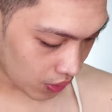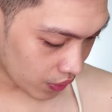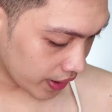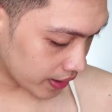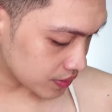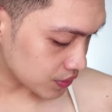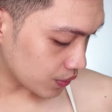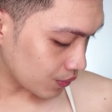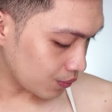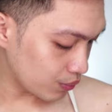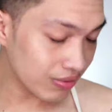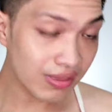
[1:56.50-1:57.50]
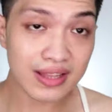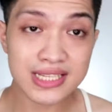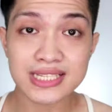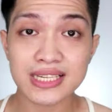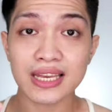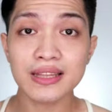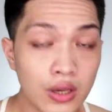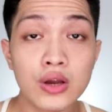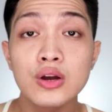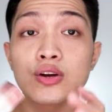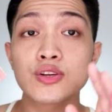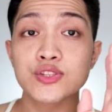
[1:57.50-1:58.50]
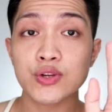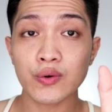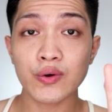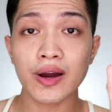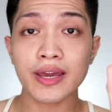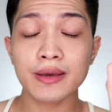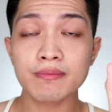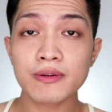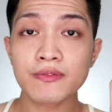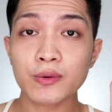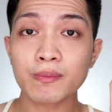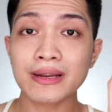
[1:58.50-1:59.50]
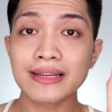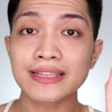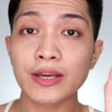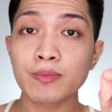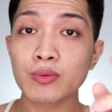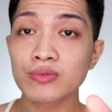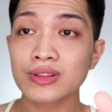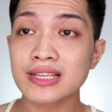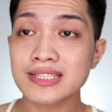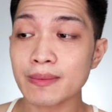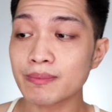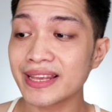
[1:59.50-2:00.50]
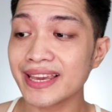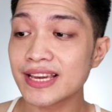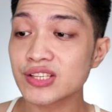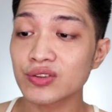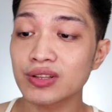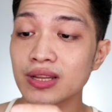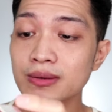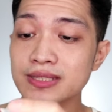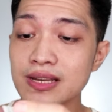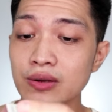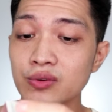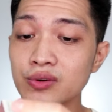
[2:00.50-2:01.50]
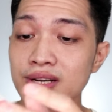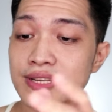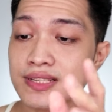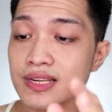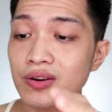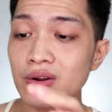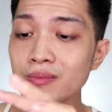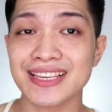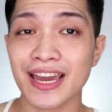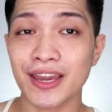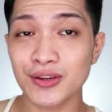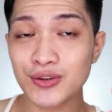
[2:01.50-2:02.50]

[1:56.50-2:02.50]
Alright, so with that said, so ayan, before pala tayo pumunta sa application ng Sakura Serum, I